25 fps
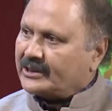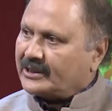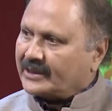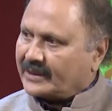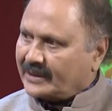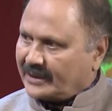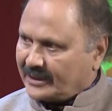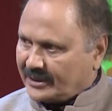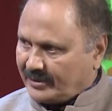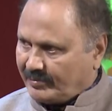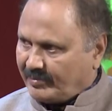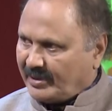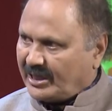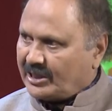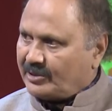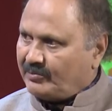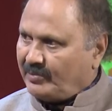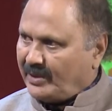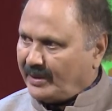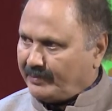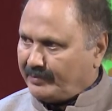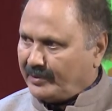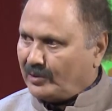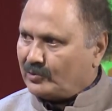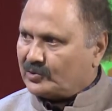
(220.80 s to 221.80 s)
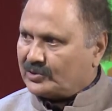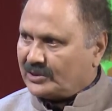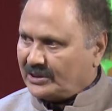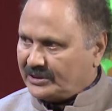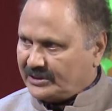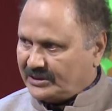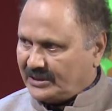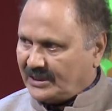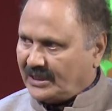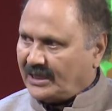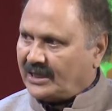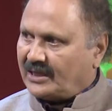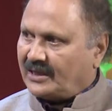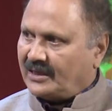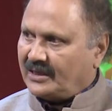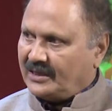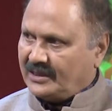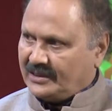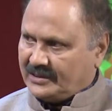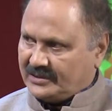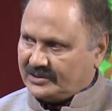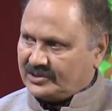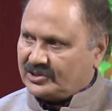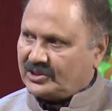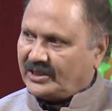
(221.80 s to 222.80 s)
करने के बाद भी आपने
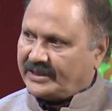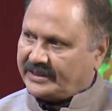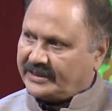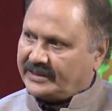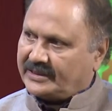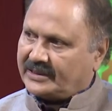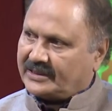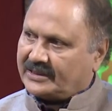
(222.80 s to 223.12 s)
जारी रखा